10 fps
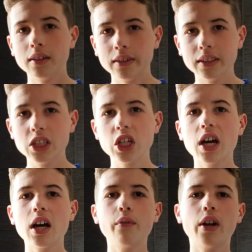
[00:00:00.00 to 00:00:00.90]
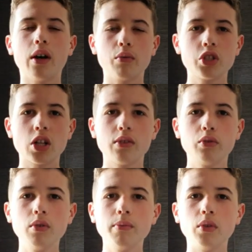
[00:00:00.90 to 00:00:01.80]
Déjà voilà,
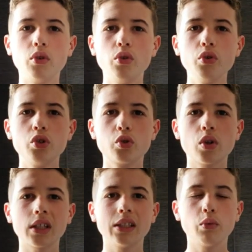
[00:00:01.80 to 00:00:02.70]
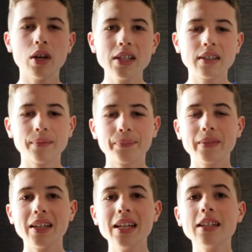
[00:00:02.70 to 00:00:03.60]
Wijnaldum, le joueur des Reds,
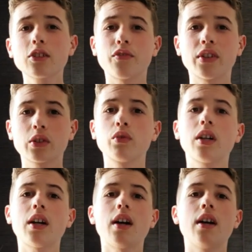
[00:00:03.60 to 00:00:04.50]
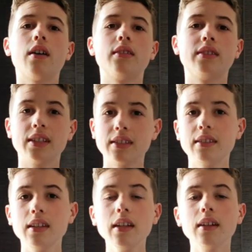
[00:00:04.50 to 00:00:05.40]
est en fin de contrat cet
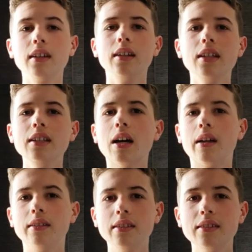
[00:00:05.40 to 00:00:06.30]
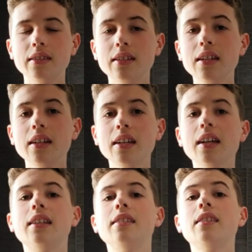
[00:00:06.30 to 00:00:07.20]
été et n'a décidé et
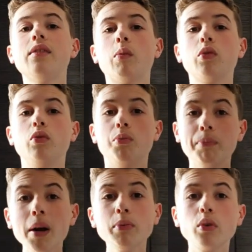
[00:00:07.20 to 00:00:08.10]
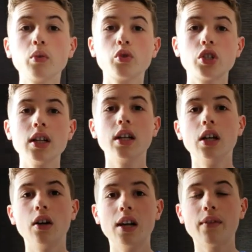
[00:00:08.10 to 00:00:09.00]
a décidé finalement de ne pas prolonger
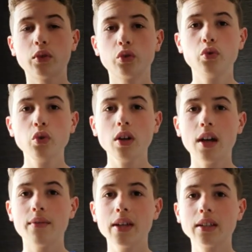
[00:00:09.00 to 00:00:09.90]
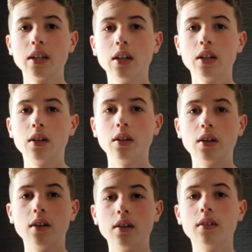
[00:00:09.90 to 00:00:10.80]
euh, l'aventure avec
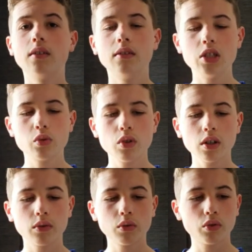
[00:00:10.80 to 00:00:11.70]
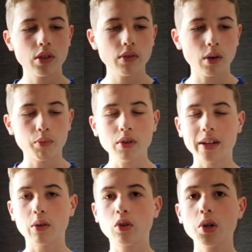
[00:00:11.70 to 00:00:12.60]
euh, les joueurs donc de Liverpool,
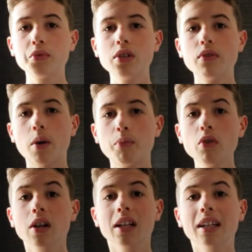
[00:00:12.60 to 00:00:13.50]
avec le club de Liverpool.